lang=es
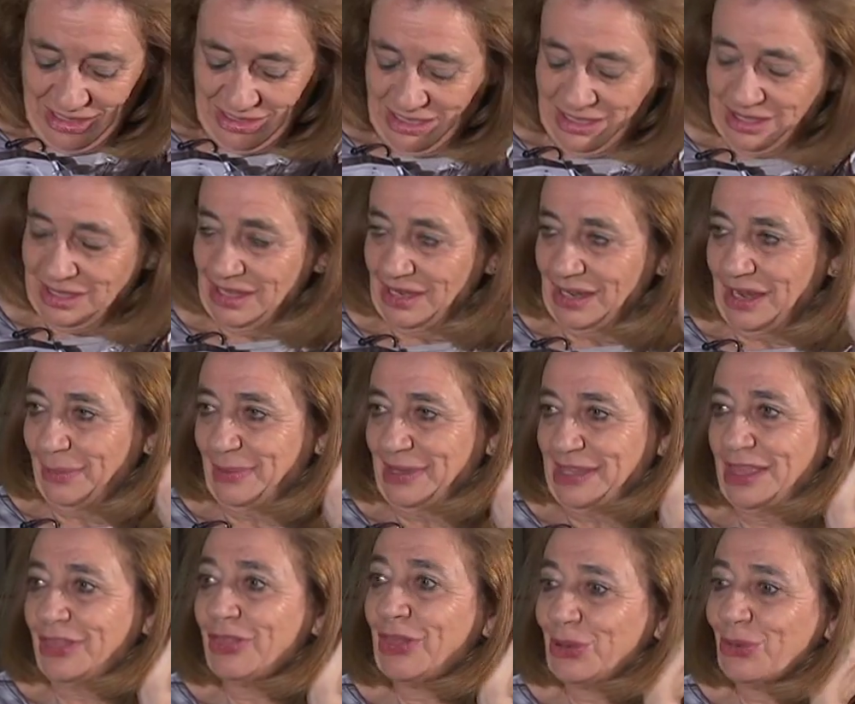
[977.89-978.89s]
Dice, la
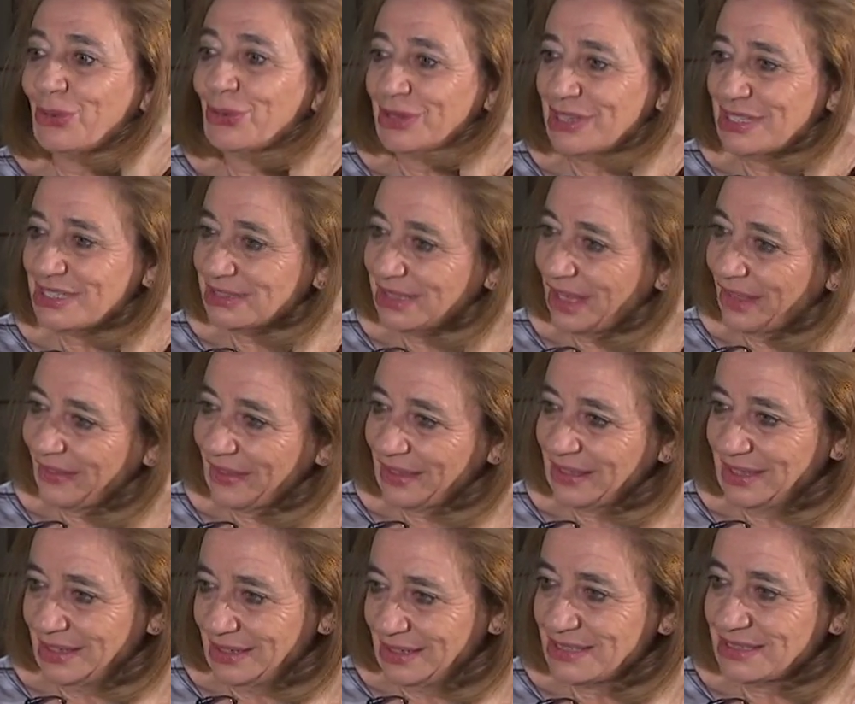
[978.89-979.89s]
belleza conquistada
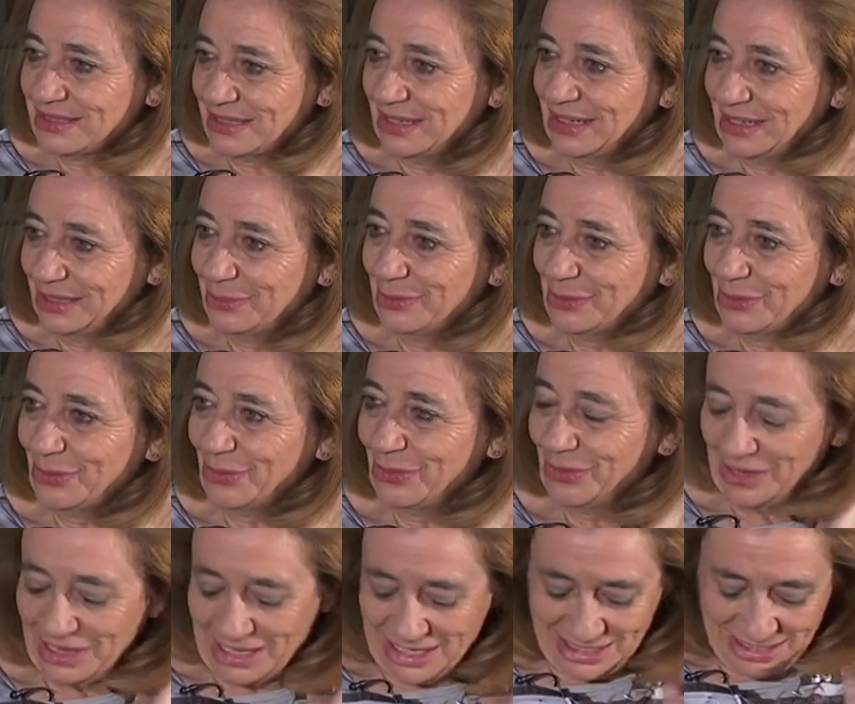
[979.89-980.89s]
aquí en este
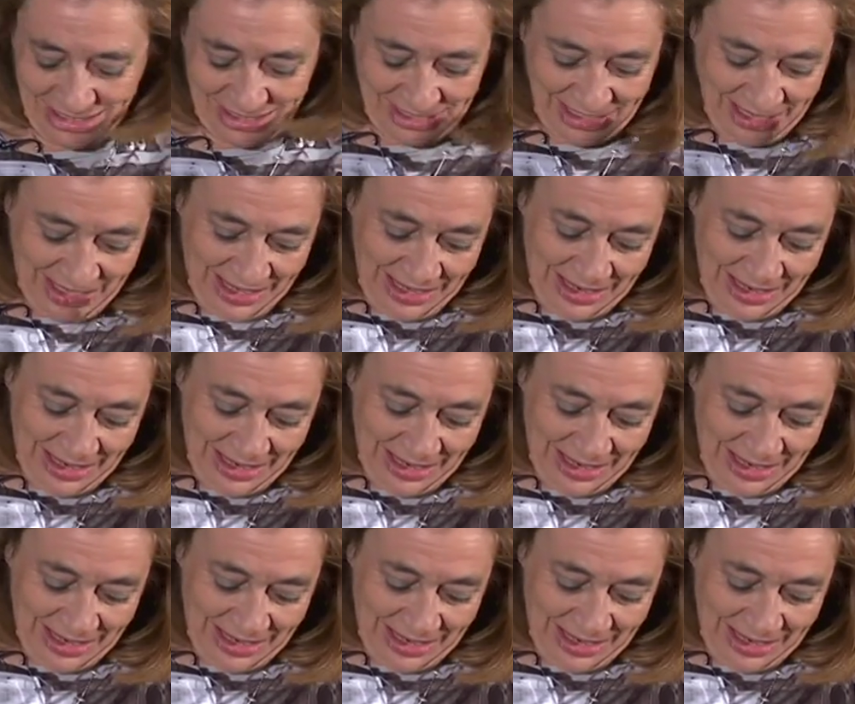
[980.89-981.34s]
libro es